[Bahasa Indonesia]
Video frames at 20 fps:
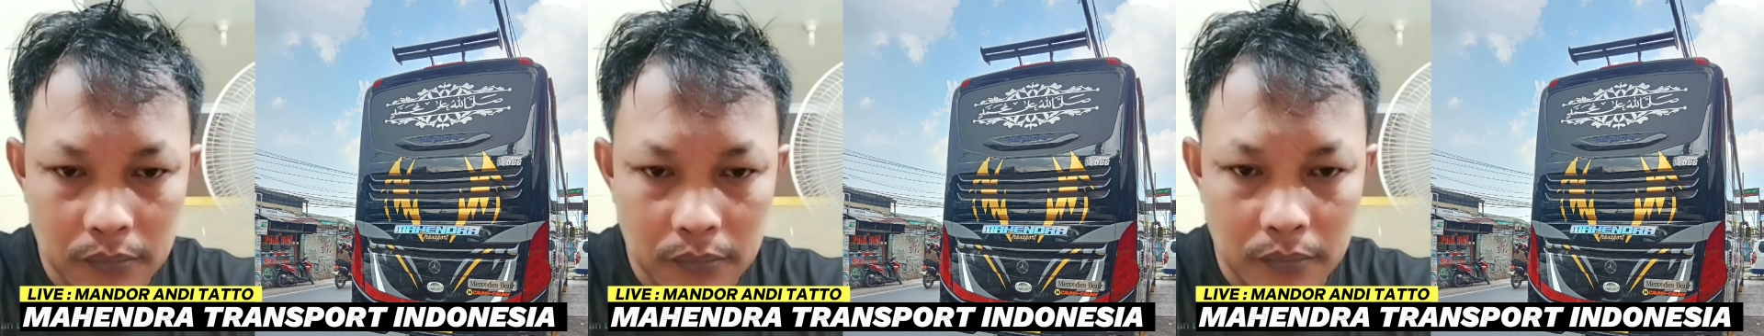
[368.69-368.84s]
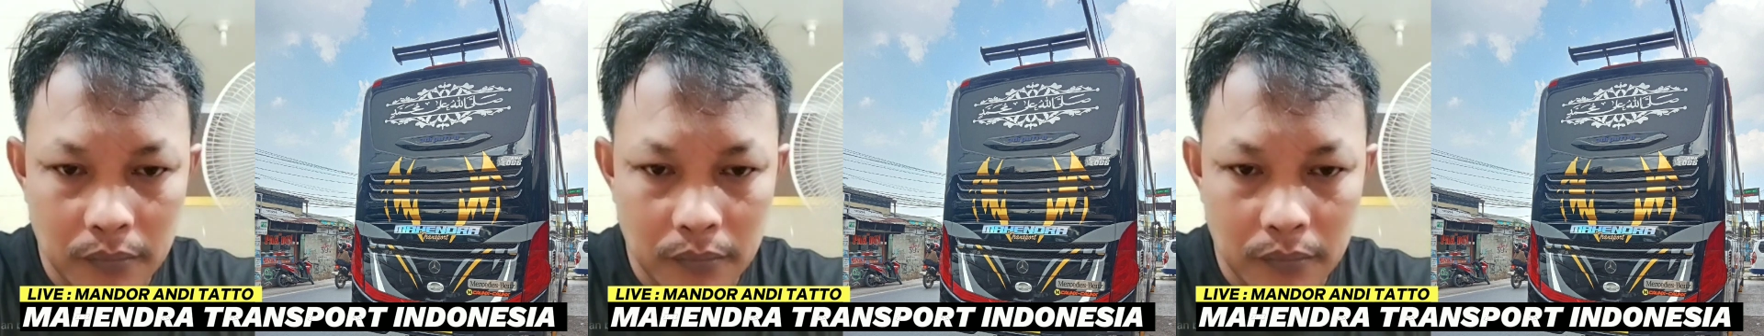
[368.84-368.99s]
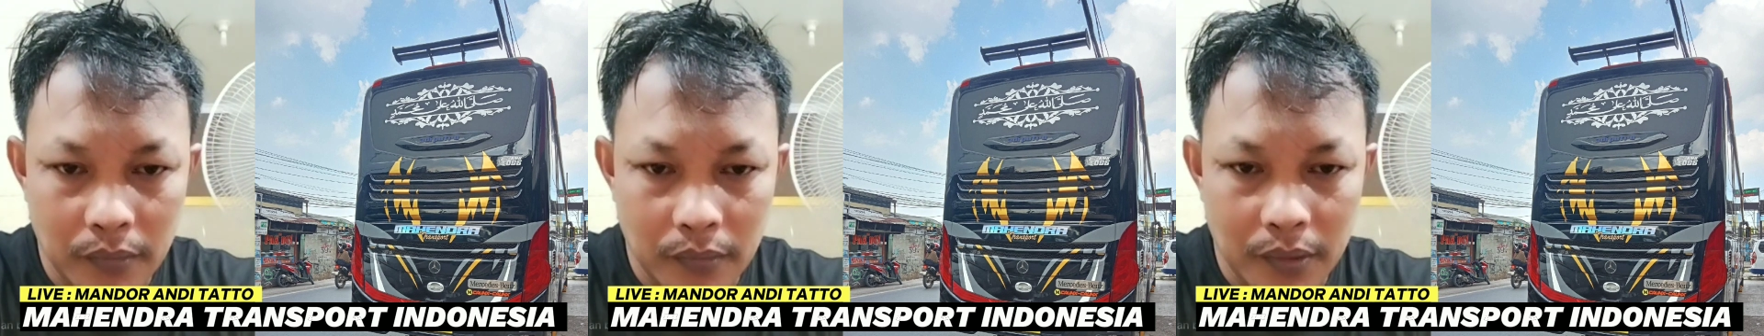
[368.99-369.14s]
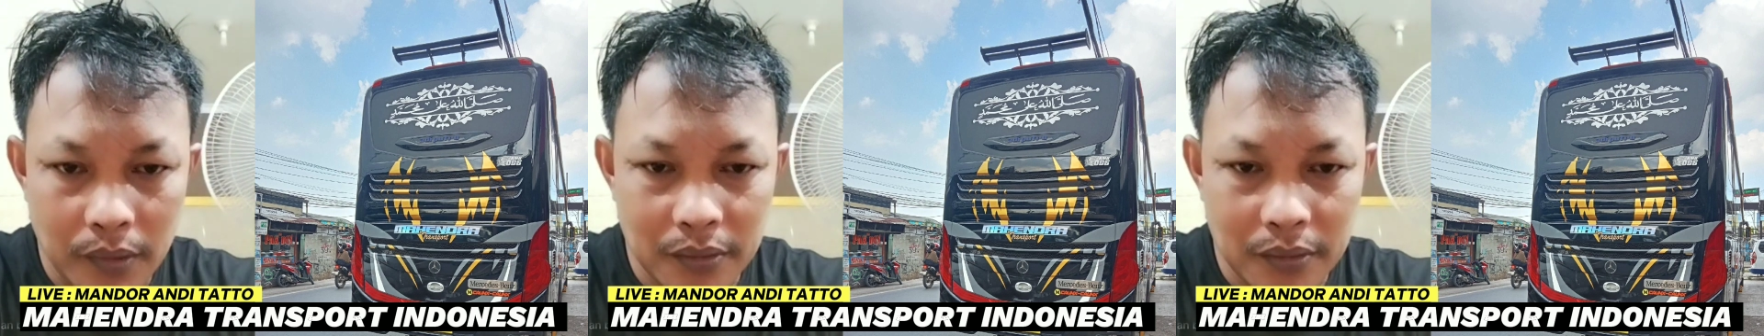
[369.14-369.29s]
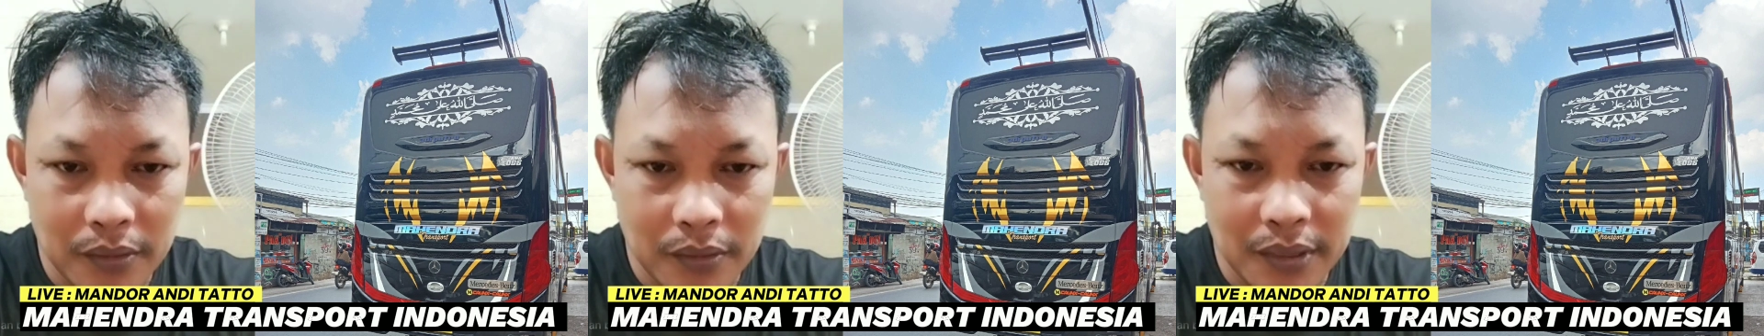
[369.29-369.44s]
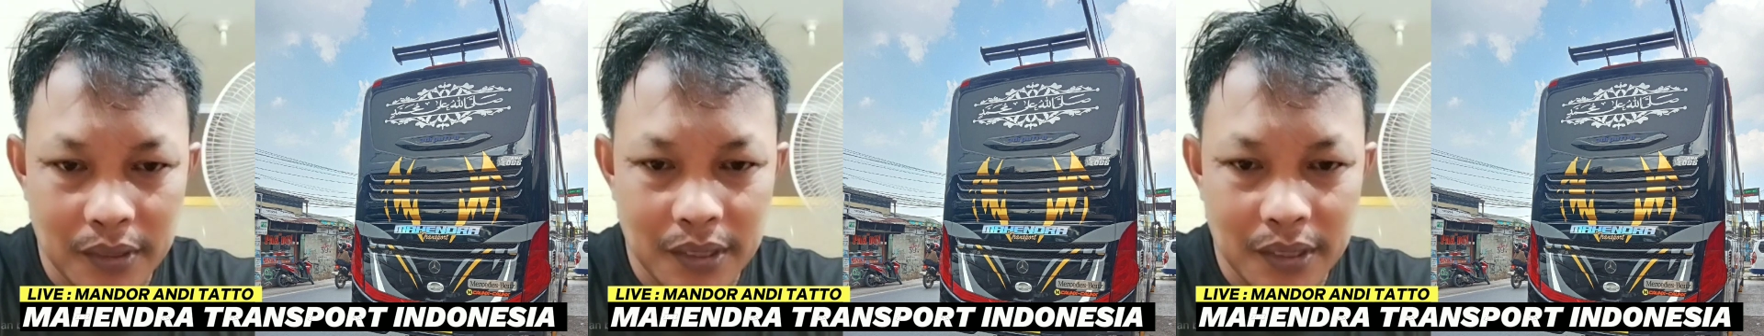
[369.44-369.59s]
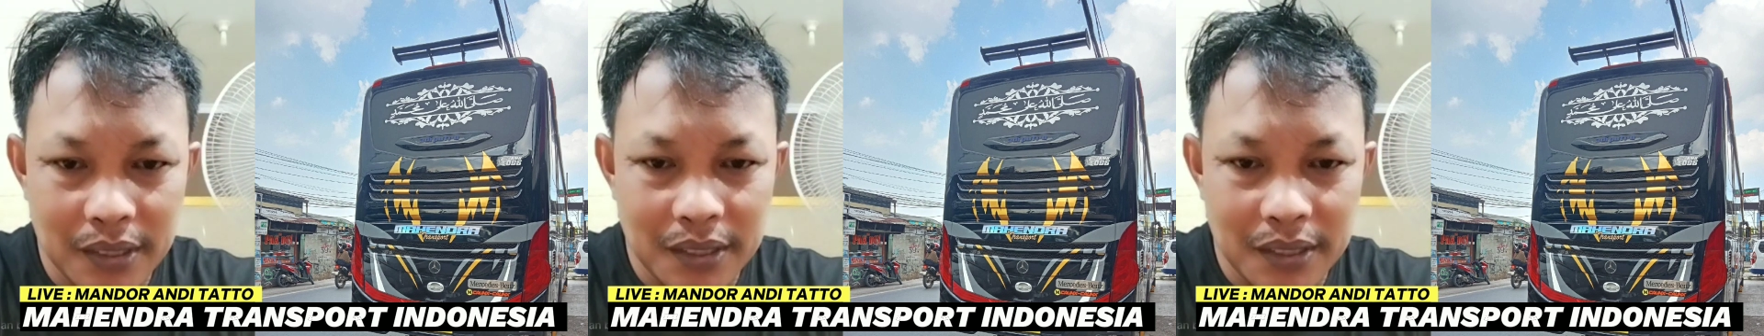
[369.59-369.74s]
Wis dhewe.
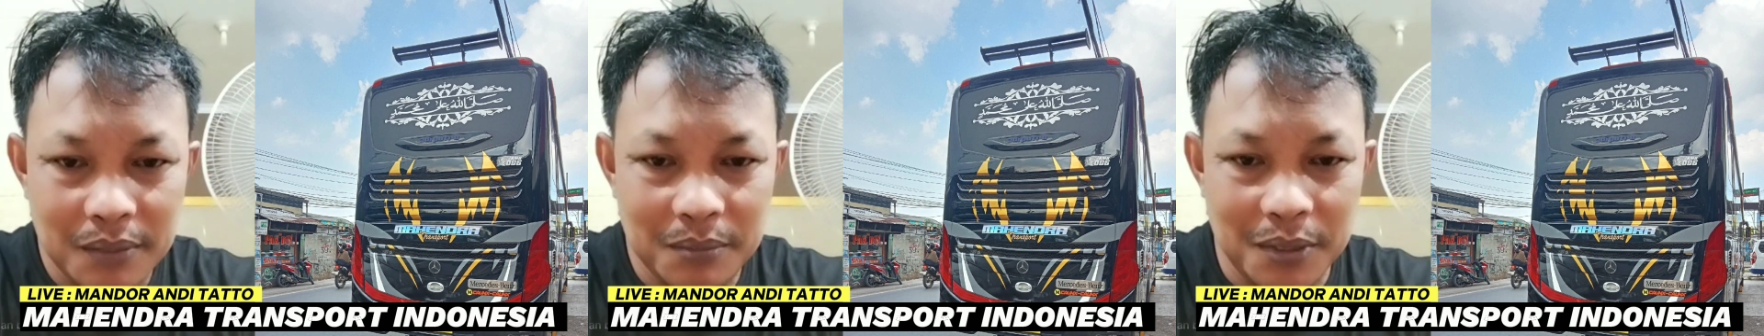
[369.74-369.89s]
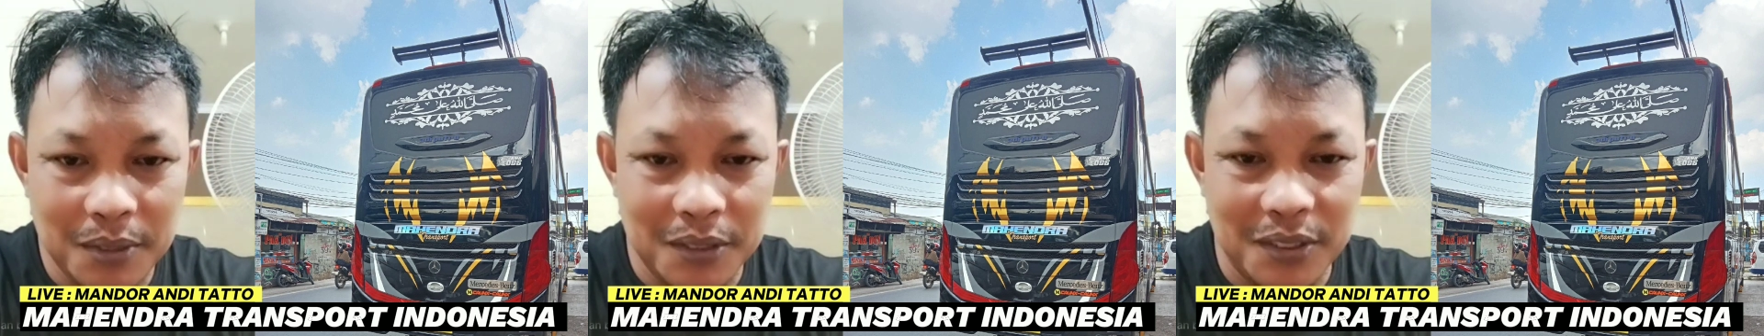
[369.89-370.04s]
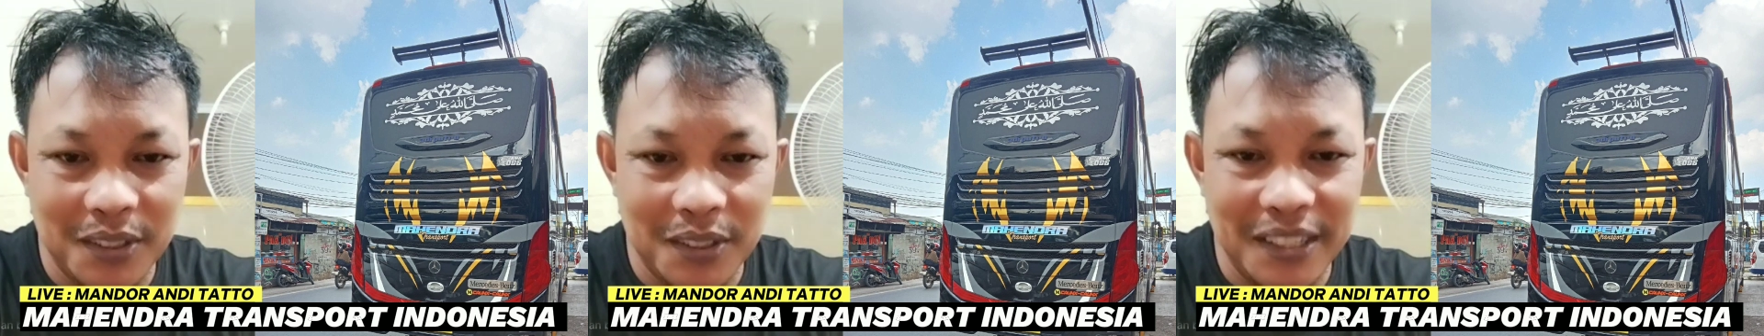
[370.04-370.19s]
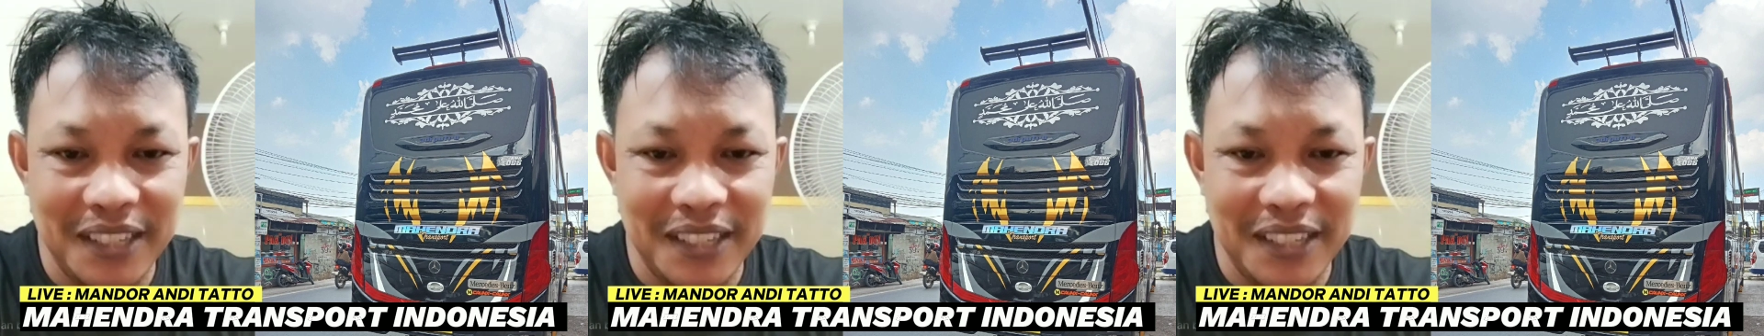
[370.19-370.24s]
Bojone oke.